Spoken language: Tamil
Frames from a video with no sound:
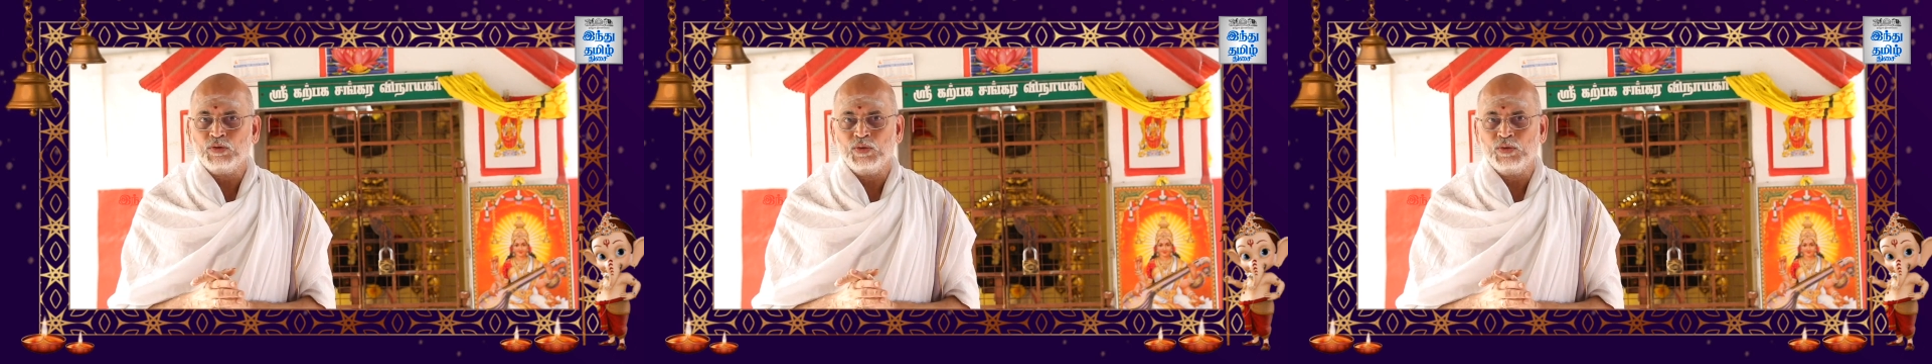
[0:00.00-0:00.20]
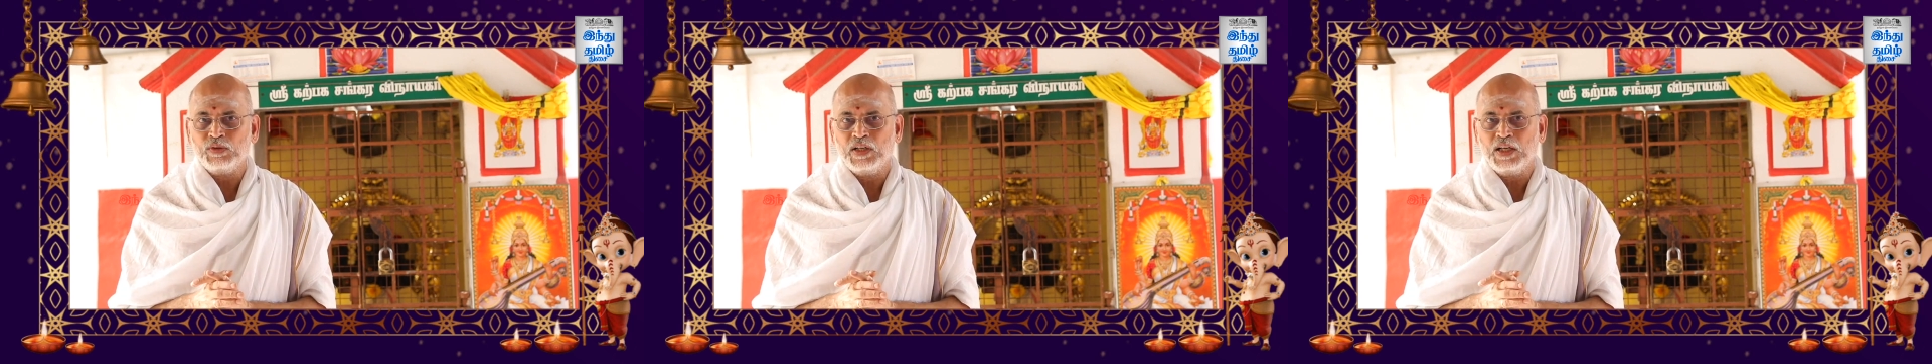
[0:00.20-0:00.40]

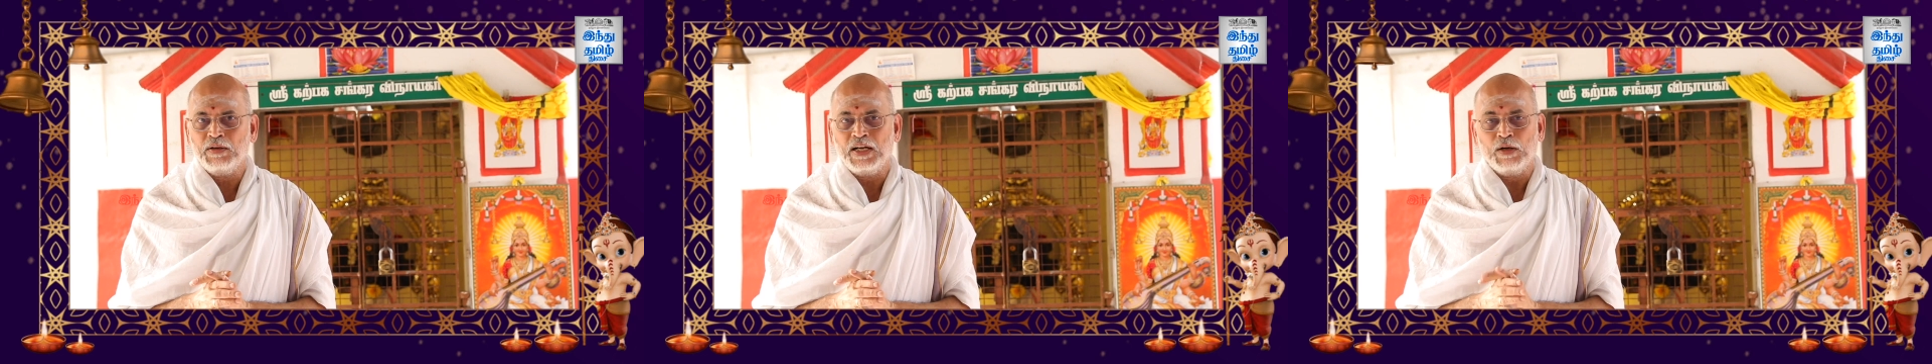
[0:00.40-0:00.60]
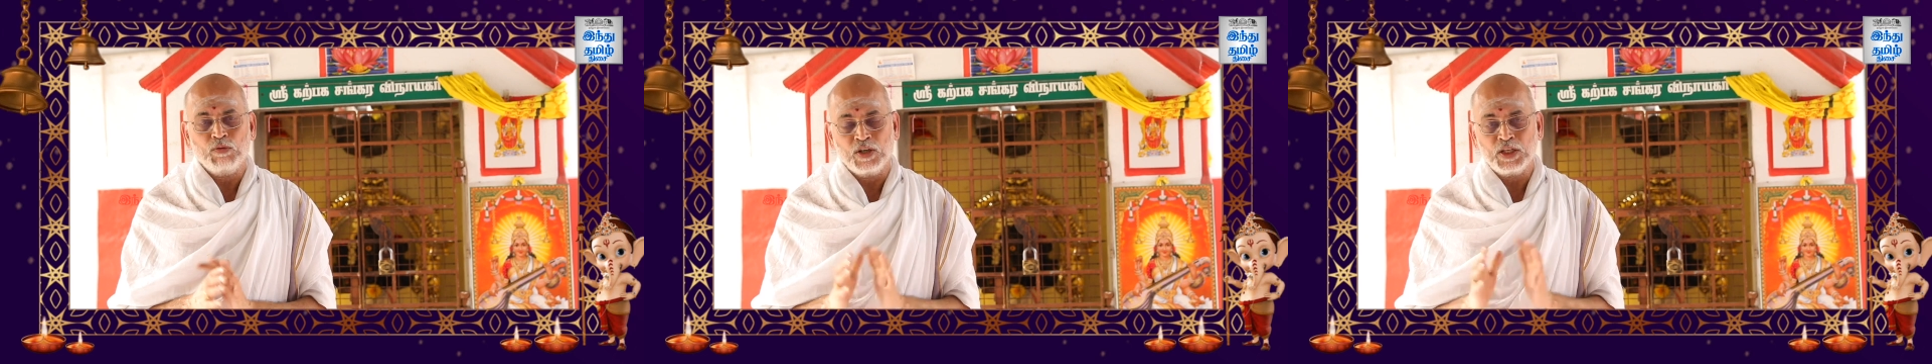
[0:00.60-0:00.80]
தூள்
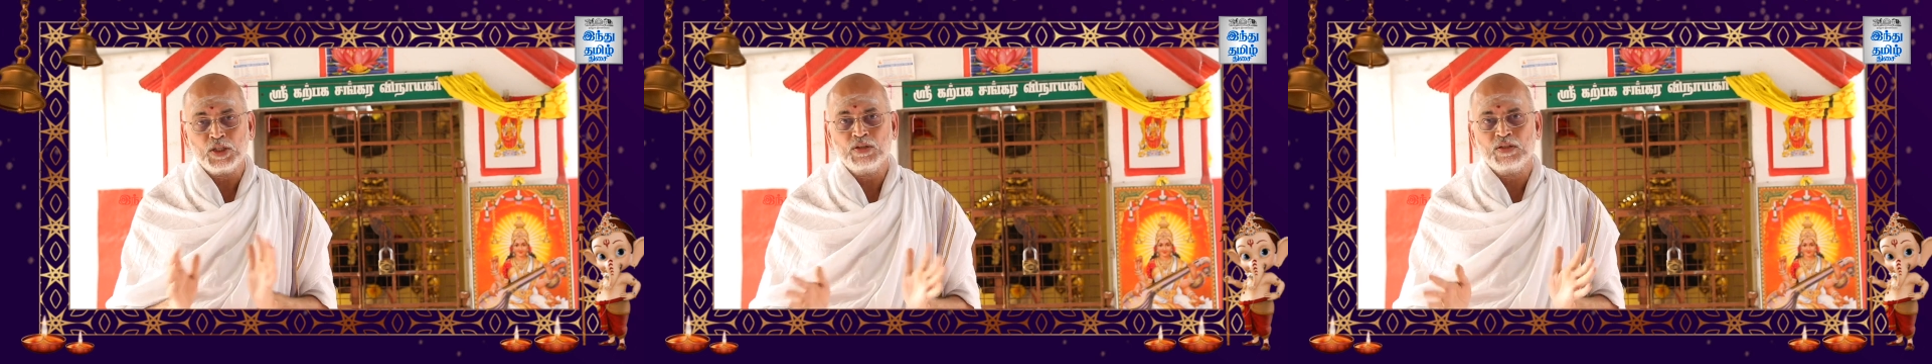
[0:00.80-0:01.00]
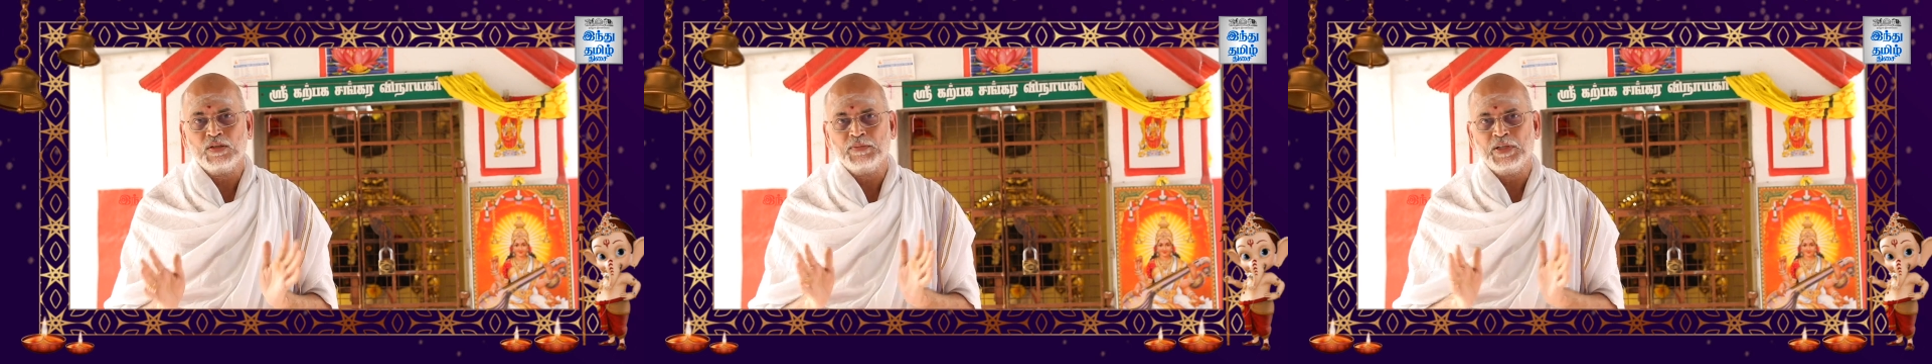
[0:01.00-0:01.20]
தூளாக
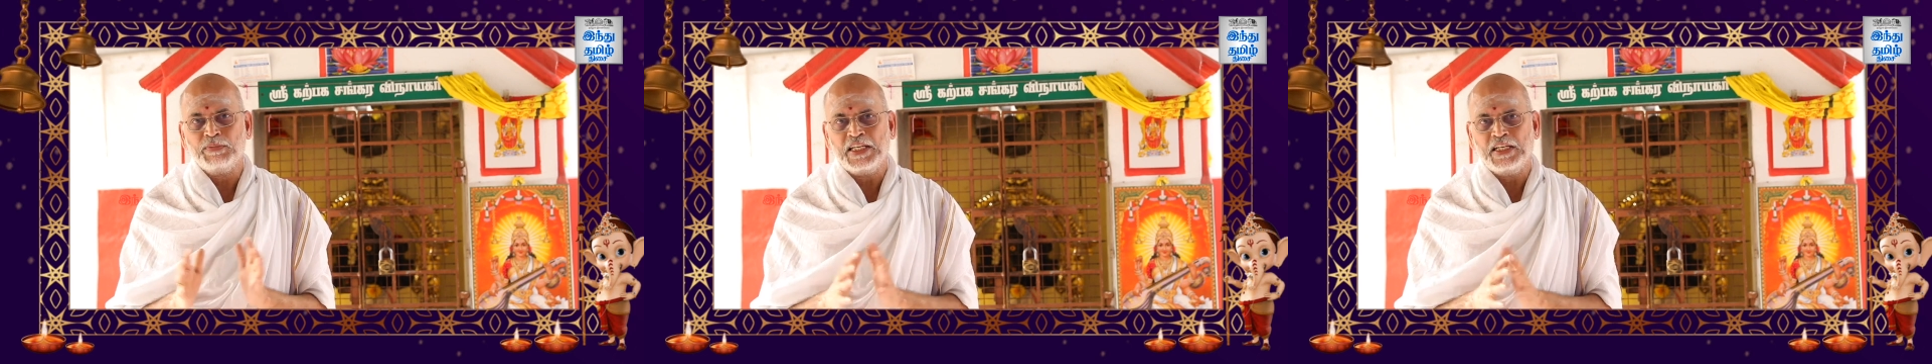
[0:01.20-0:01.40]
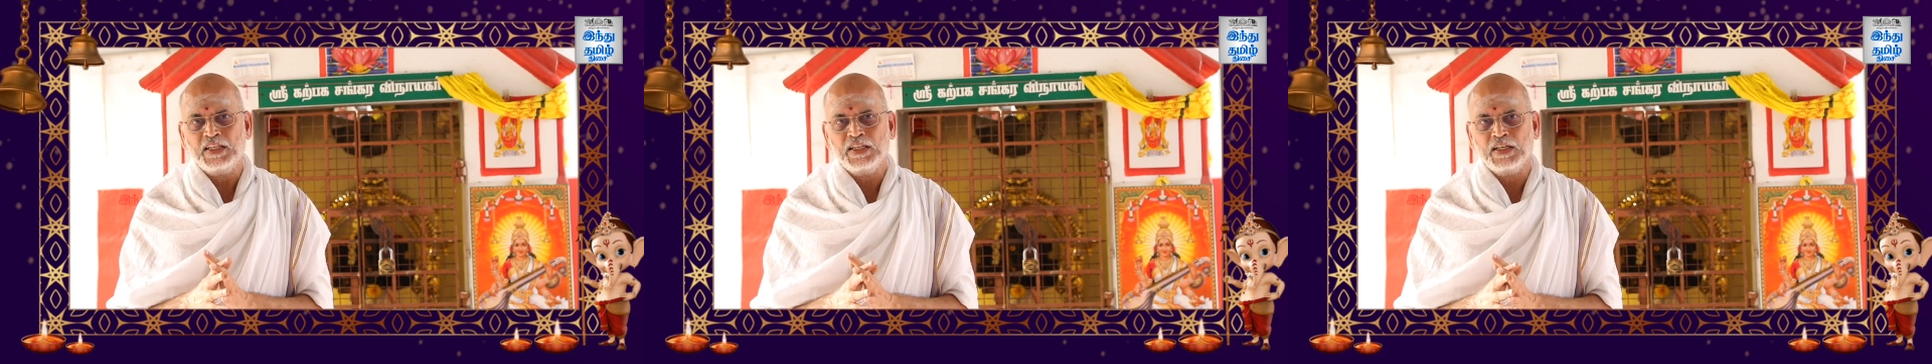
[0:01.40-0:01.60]
உடச்சிட்டோம்
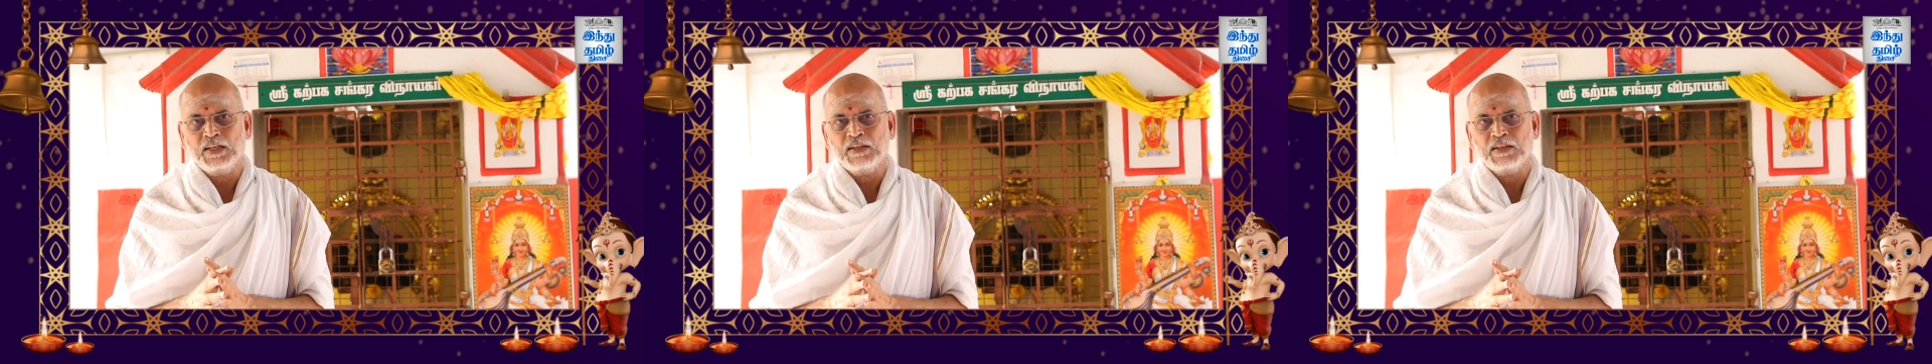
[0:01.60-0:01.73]
அப்படின்னா